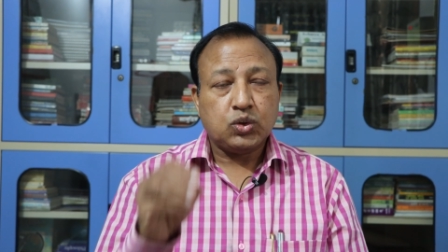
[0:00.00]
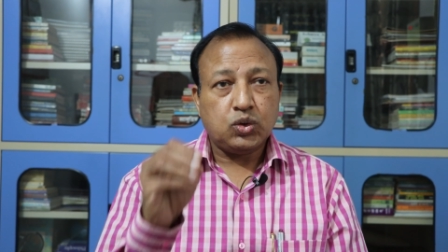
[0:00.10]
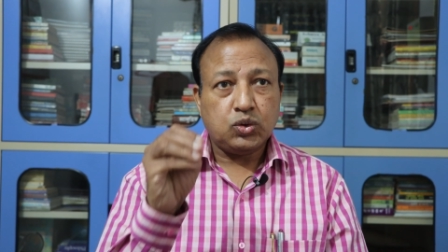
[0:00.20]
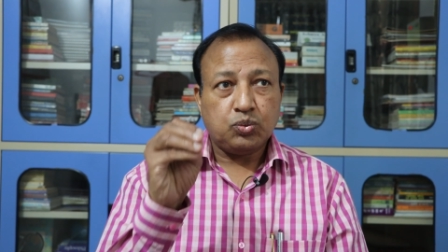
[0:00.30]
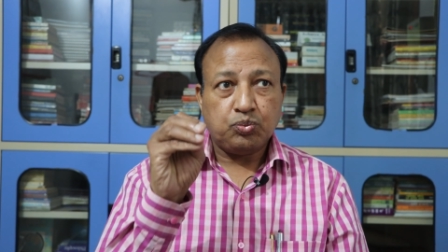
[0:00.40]

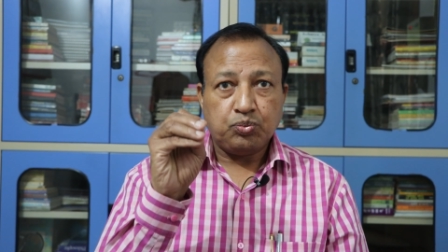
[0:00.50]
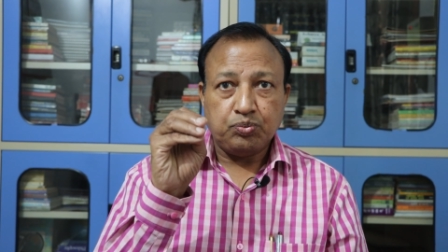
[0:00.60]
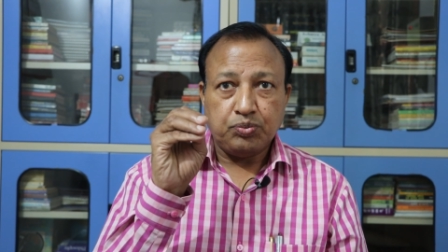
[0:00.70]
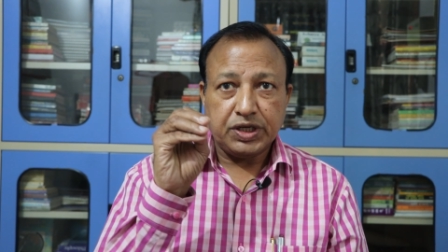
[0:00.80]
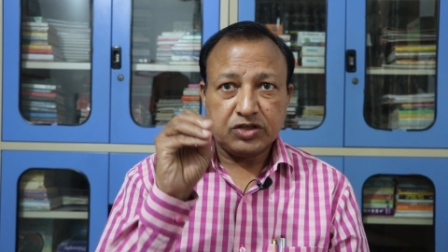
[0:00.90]
तो
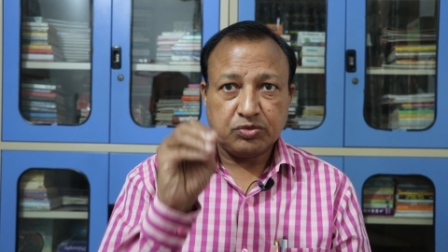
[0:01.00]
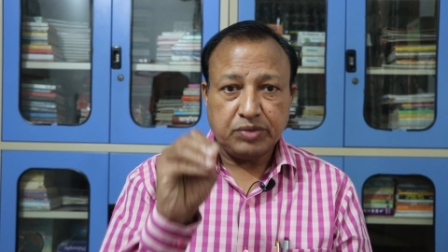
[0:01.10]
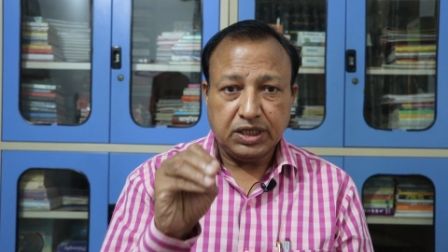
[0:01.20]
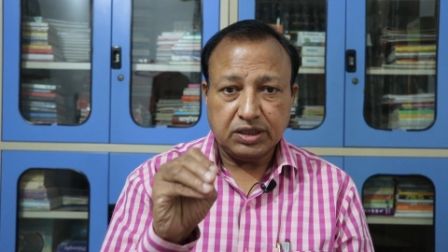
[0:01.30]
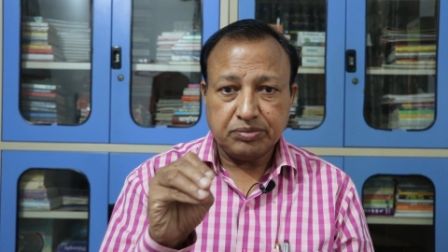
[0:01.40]

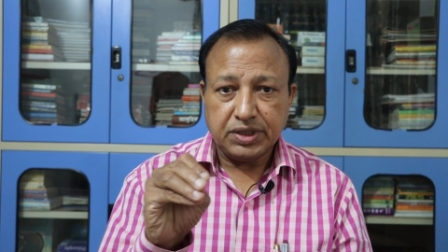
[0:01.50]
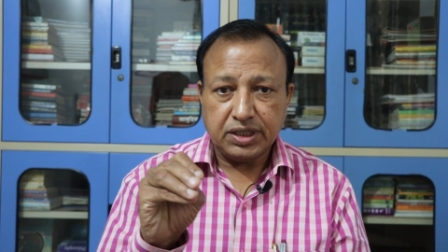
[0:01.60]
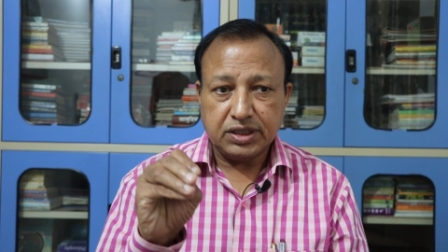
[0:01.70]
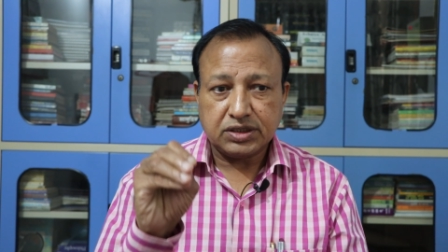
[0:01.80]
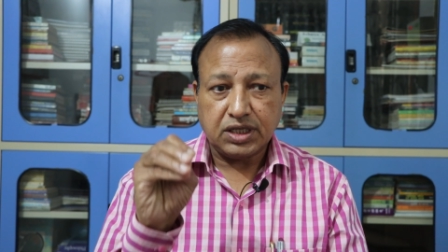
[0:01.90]
बेसमेंट
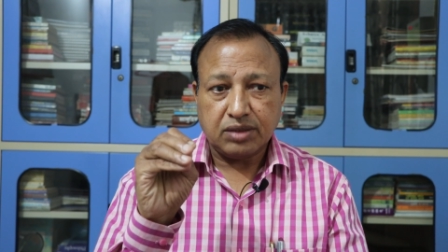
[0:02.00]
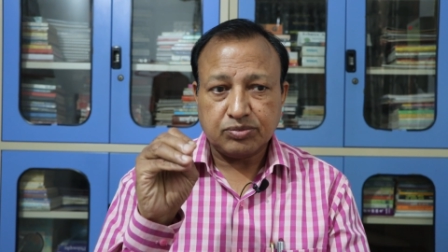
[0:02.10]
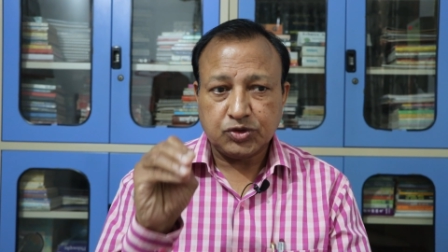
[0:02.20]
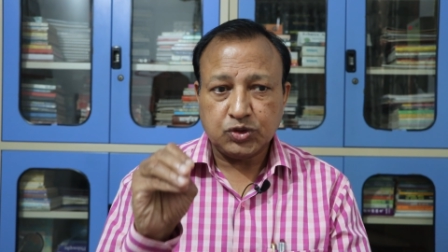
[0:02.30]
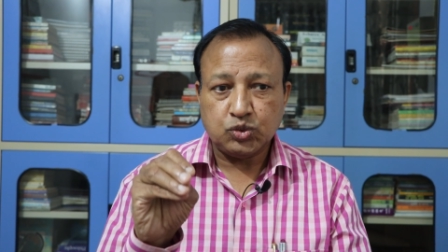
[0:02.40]
में
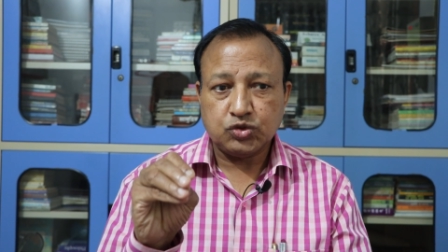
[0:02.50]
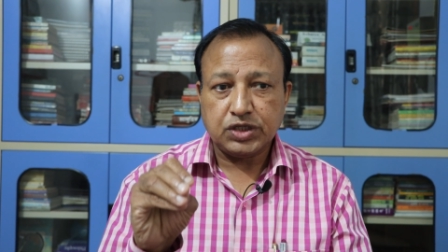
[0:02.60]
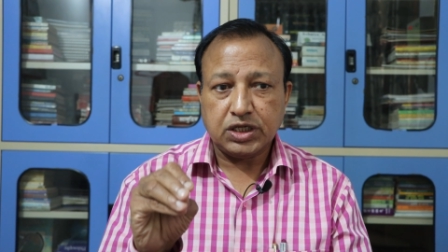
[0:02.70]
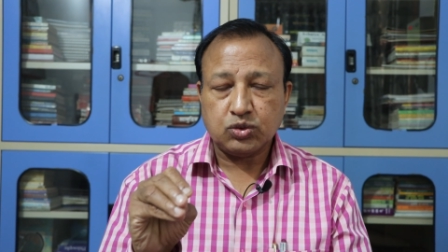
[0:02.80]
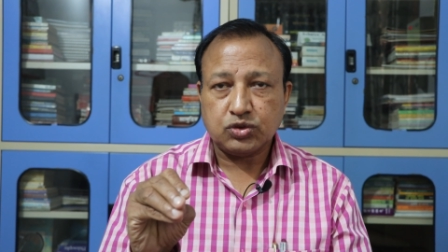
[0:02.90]
तामसी
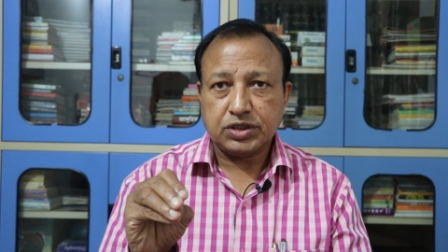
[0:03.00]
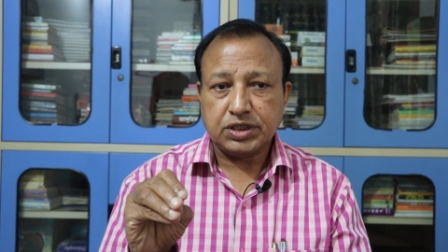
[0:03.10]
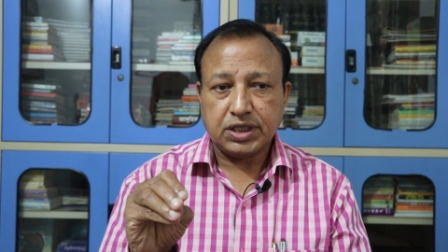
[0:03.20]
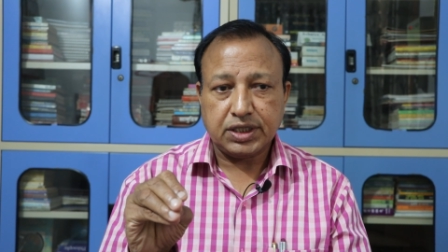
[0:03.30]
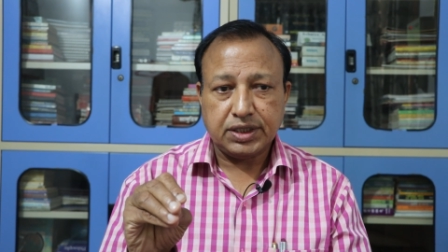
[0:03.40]
ऊर्जाएं
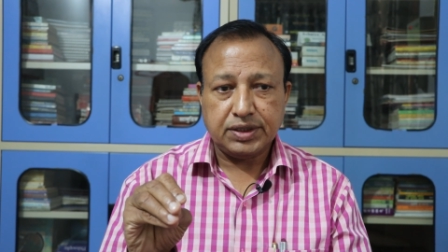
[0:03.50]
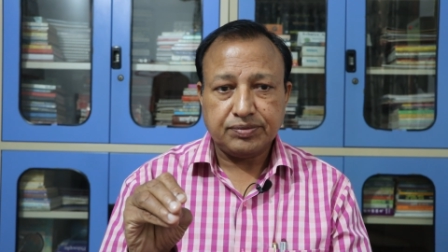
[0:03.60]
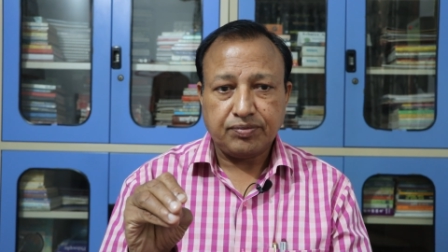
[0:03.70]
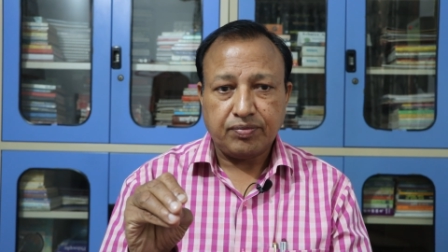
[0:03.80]
होती हैं